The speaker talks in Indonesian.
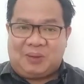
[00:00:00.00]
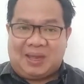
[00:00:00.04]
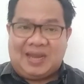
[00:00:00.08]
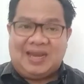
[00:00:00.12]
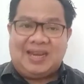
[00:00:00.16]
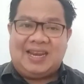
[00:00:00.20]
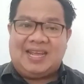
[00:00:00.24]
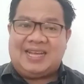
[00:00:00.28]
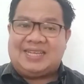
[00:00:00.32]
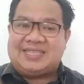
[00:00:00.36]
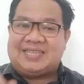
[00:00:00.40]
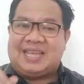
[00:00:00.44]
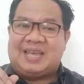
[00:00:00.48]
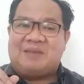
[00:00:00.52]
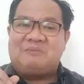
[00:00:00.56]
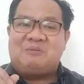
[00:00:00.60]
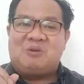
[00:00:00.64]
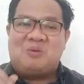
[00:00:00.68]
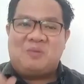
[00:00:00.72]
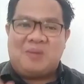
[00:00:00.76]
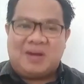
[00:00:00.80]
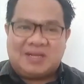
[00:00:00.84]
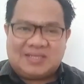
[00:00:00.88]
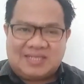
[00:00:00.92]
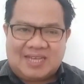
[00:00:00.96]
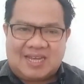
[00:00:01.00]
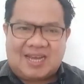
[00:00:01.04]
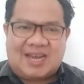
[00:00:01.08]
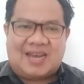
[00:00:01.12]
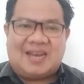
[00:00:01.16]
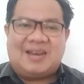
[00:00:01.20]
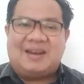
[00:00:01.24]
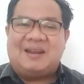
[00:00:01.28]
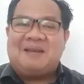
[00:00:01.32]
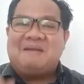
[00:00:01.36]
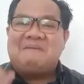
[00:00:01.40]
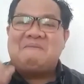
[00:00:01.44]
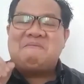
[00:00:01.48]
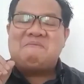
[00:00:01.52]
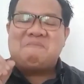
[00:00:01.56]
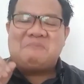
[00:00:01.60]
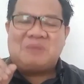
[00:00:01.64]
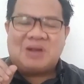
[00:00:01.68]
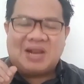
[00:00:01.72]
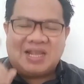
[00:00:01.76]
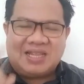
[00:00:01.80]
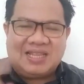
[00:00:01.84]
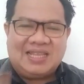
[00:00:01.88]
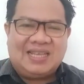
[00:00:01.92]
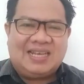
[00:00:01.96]
pendek saya mau bacakan.
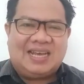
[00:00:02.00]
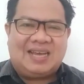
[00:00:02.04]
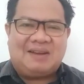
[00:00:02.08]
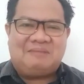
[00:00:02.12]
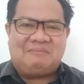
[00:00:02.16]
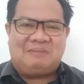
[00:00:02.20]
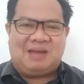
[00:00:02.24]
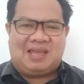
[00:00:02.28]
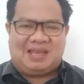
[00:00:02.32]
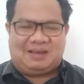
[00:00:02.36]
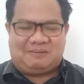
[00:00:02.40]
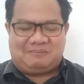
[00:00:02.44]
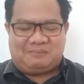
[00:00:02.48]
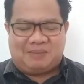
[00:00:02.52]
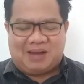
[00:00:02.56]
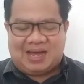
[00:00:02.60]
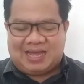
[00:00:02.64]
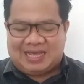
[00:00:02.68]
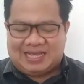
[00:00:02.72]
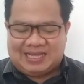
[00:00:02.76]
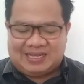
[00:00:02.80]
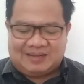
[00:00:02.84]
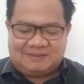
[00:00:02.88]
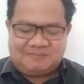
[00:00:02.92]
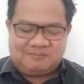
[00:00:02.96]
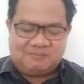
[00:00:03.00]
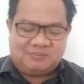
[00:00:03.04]
Perhatikan baik-baik.